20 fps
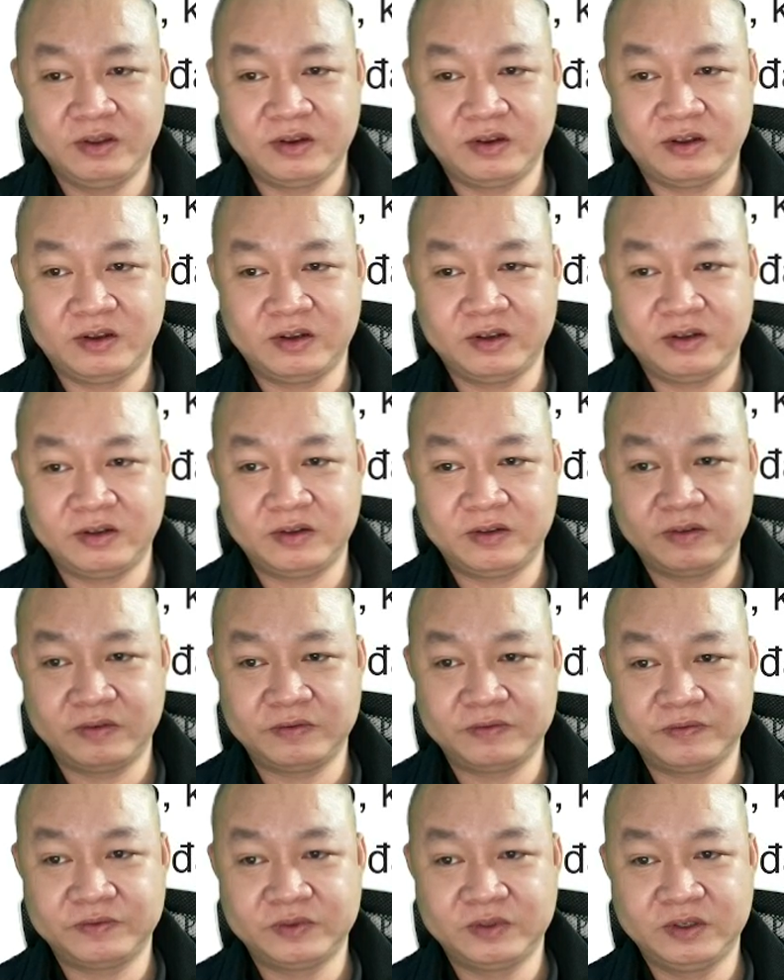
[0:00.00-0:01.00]
Đó.
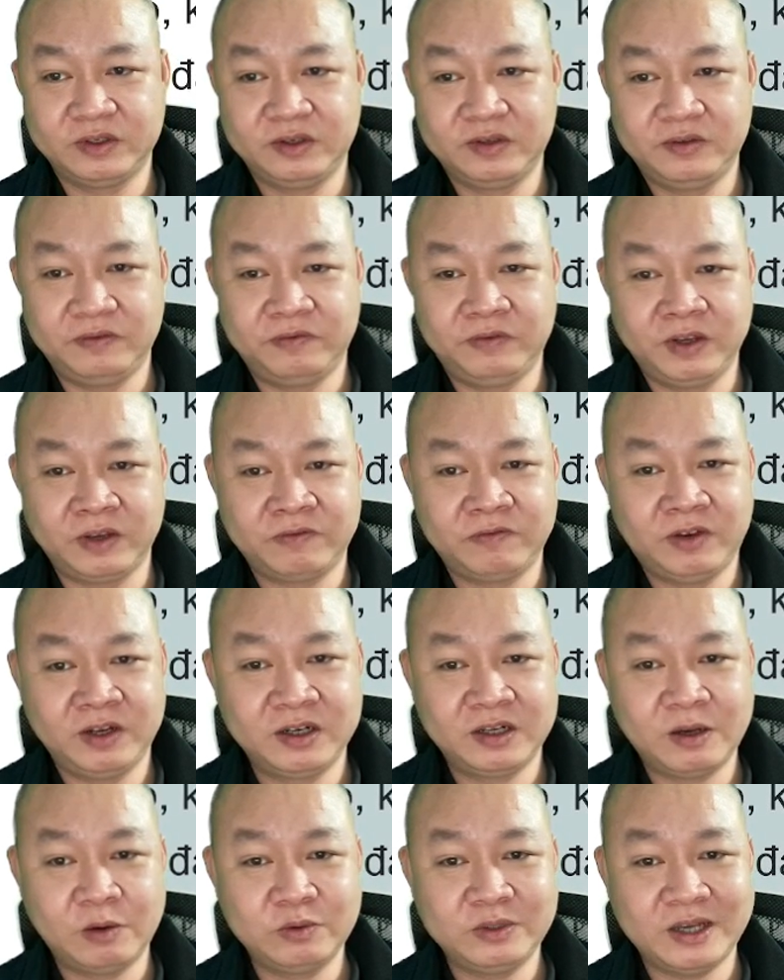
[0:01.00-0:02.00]
Việc
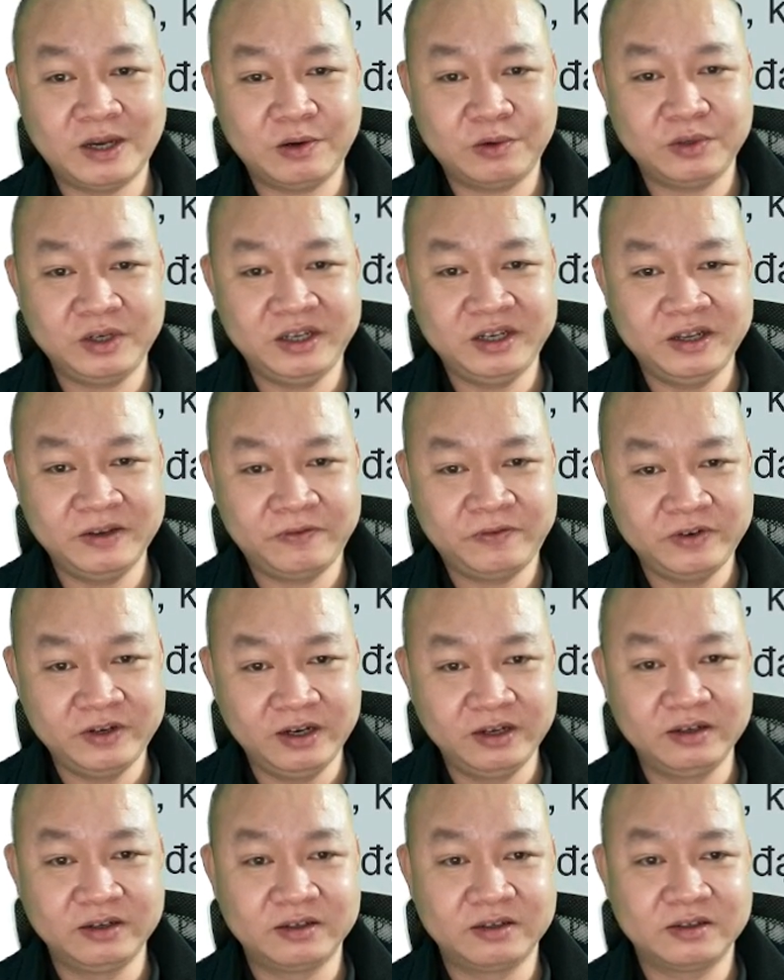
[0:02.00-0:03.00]
phân công nhau đi địa
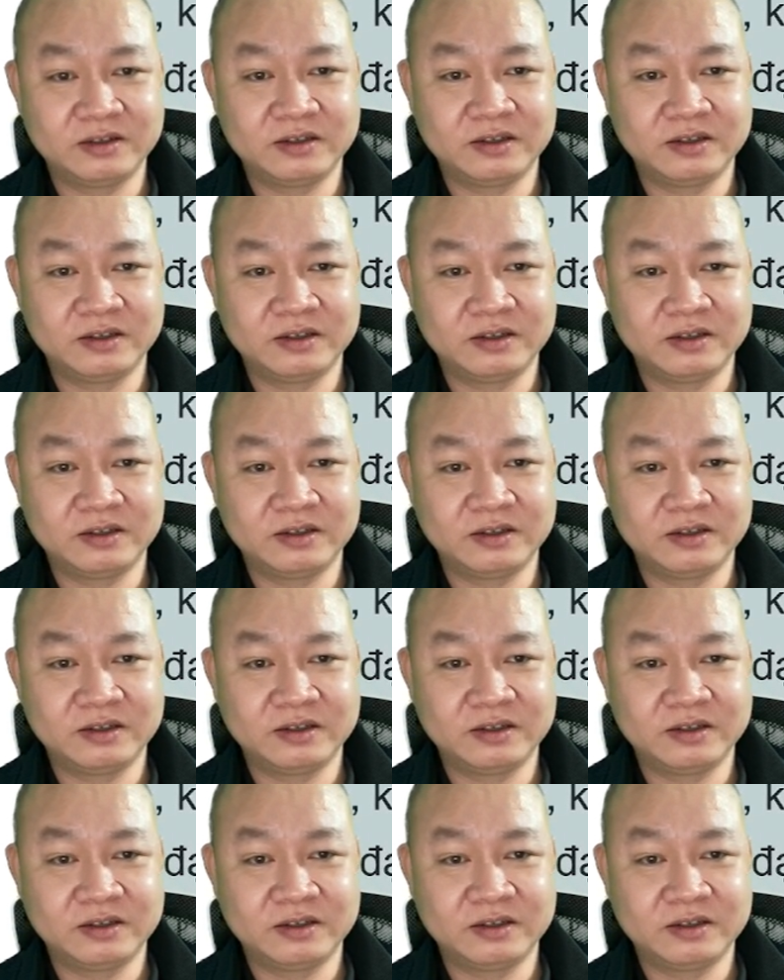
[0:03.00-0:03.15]
phương,